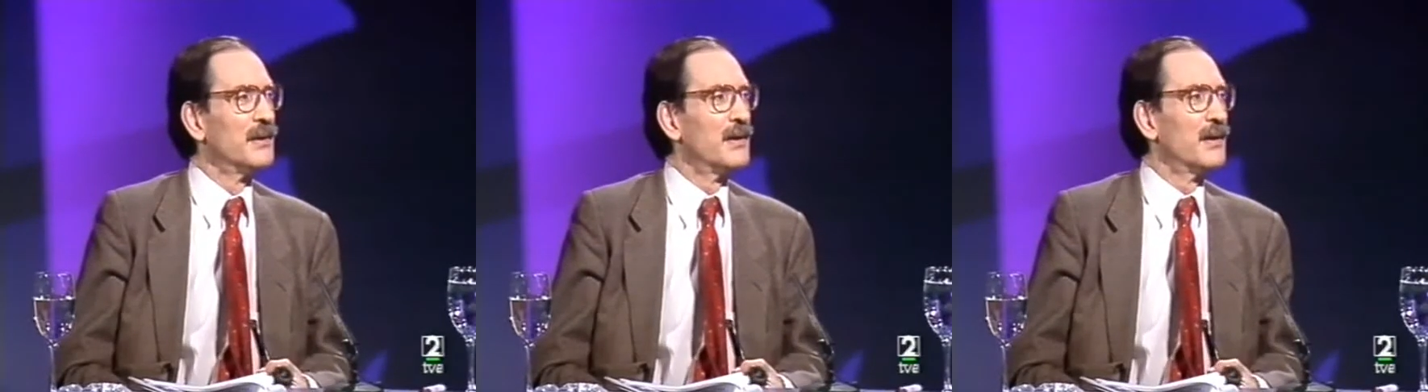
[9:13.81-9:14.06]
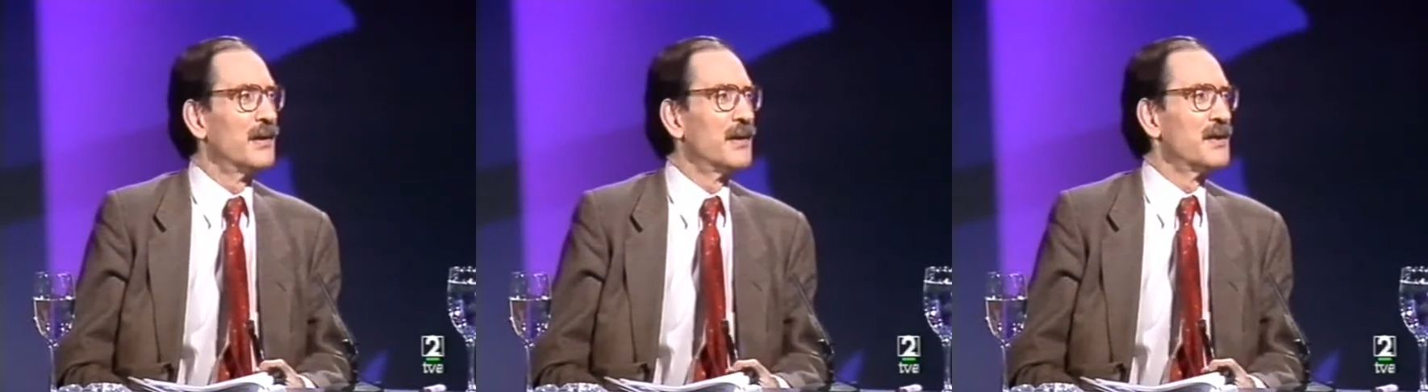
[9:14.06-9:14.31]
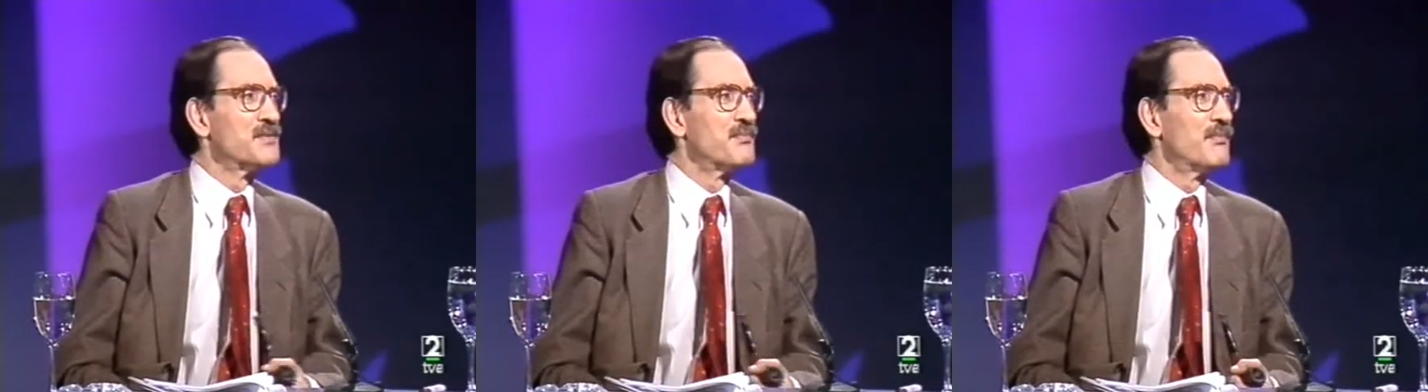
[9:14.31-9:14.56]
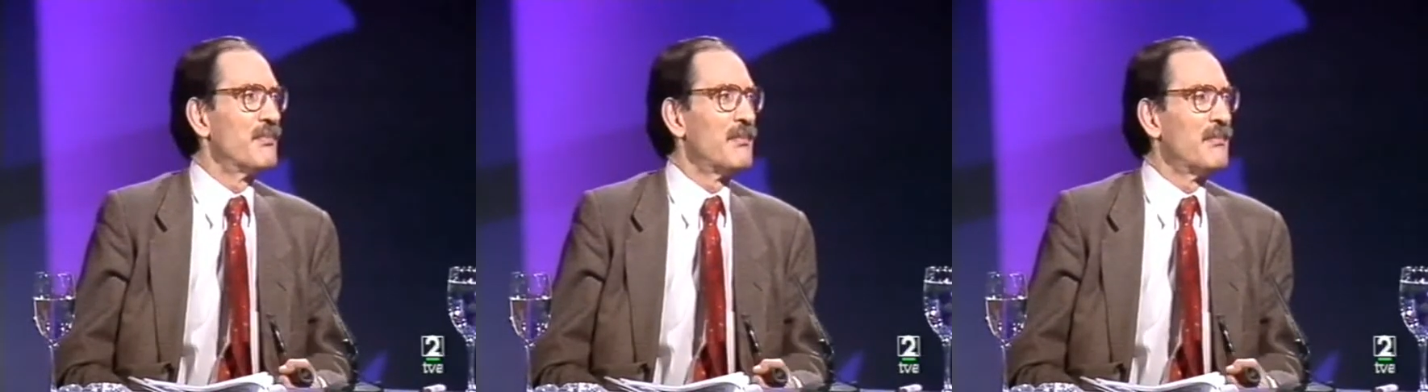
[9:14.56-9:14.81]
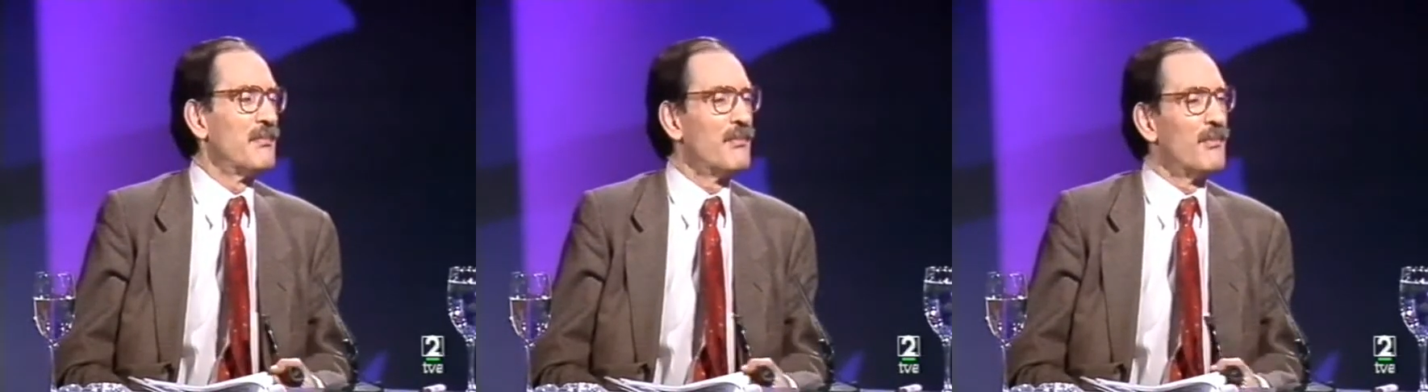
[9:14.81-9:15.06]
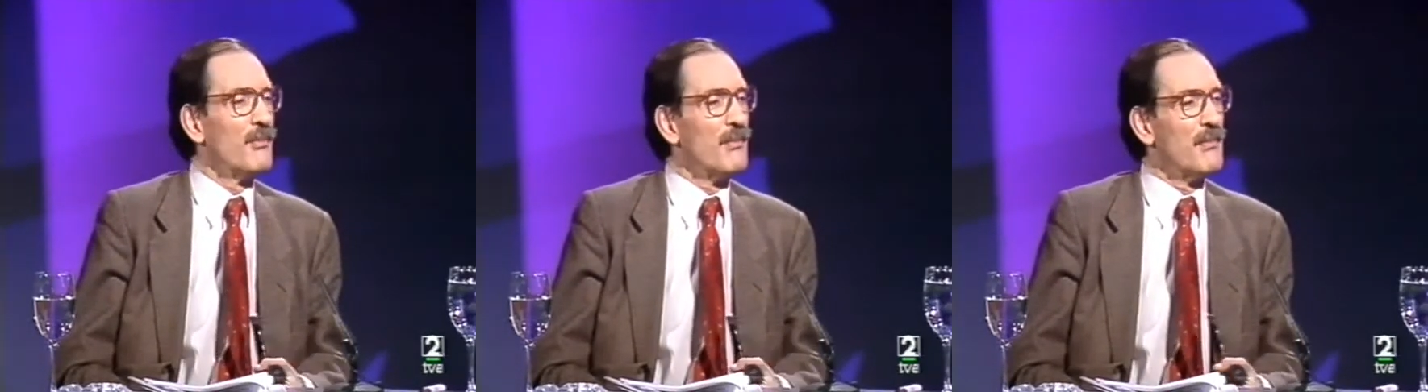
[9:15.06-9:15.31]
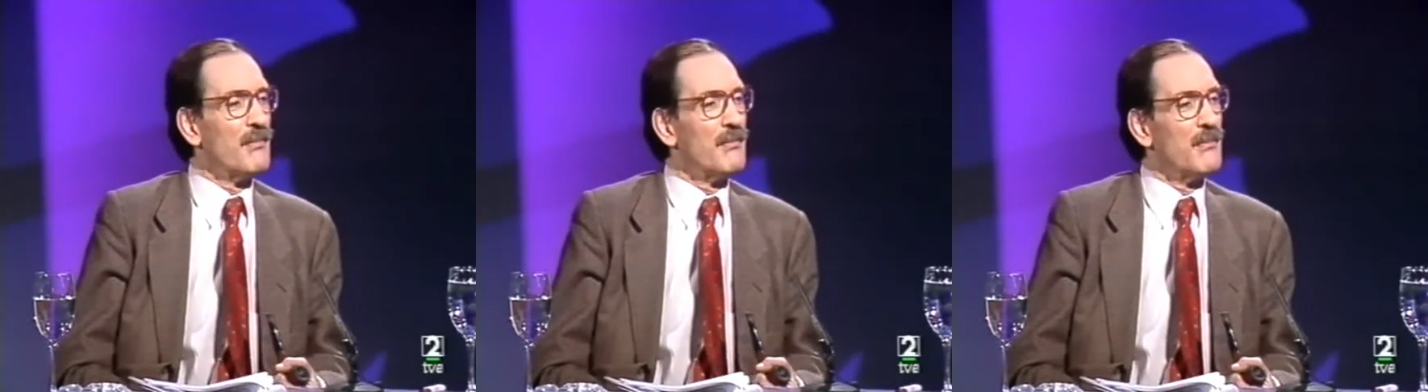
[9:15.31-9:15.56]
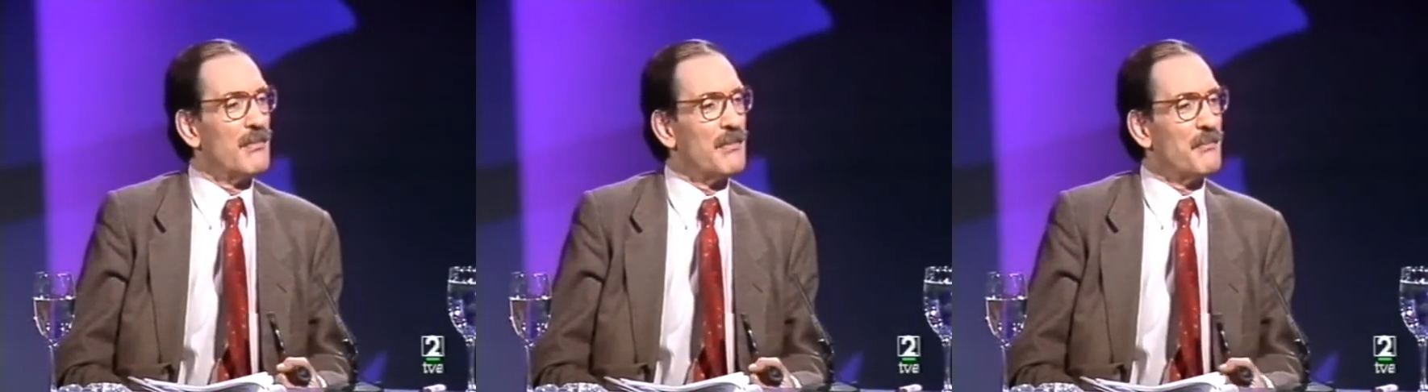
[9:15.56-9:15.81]
Eh,
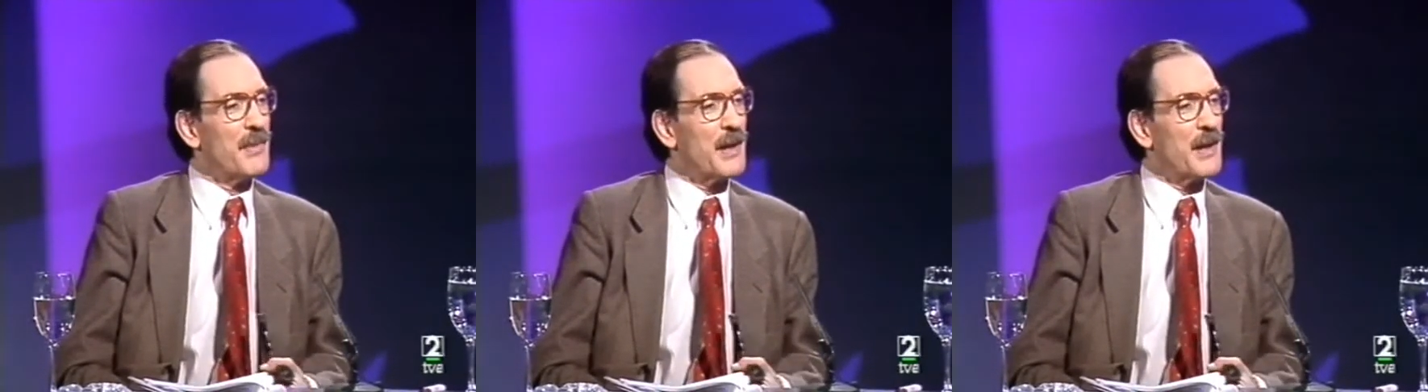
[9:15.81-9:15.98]
mm,